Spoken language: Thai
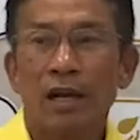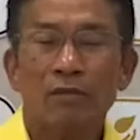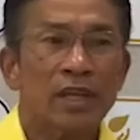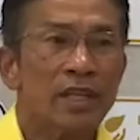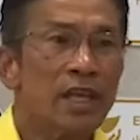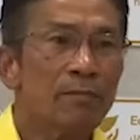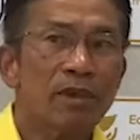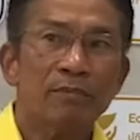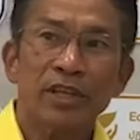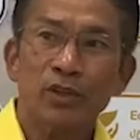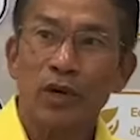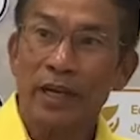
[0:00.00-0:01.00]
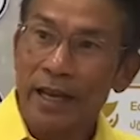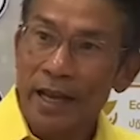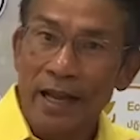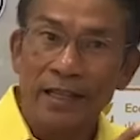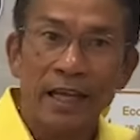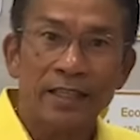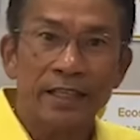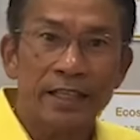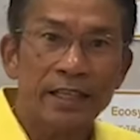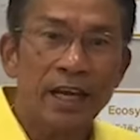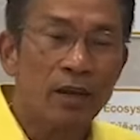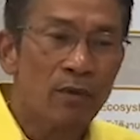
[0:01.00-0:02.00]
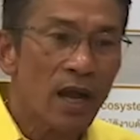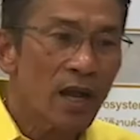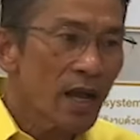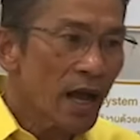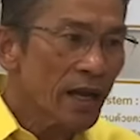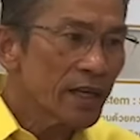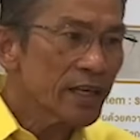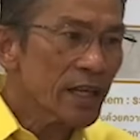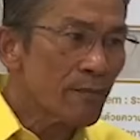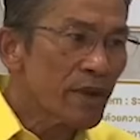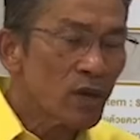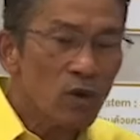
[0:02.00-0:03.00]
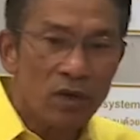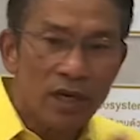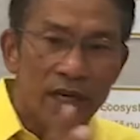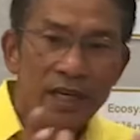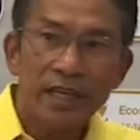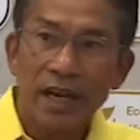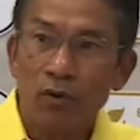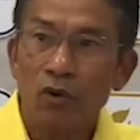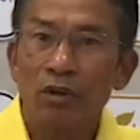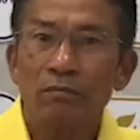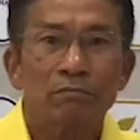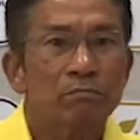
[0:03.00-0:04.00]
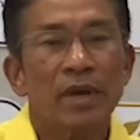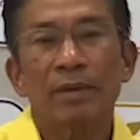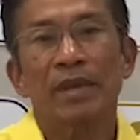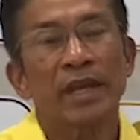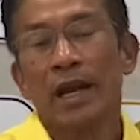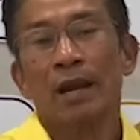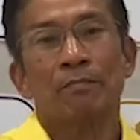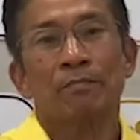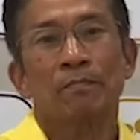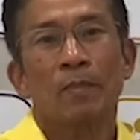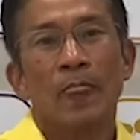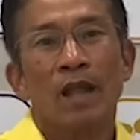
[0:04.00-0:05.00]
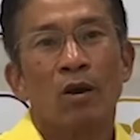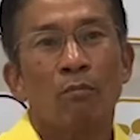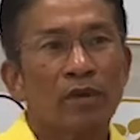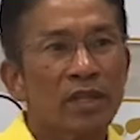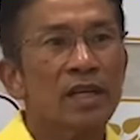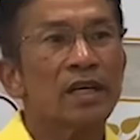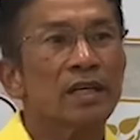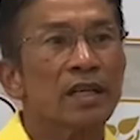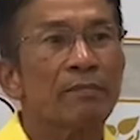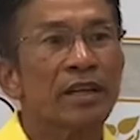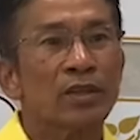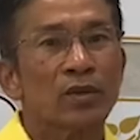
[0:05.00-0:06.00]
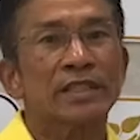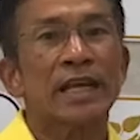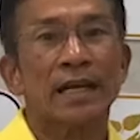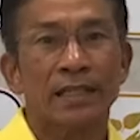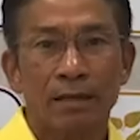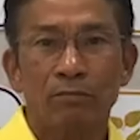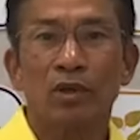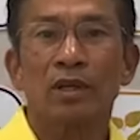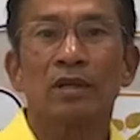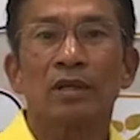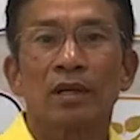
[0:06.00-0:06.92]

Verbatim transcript: เจ้าหน้าที่ไม่มีส่วนในการตัดสินใจว่า อันนี้จะไม่งดอันนี้จะงดไม่มีครับคอมพิวเตอร์จะเป็นตัวสั่งทั้งหมด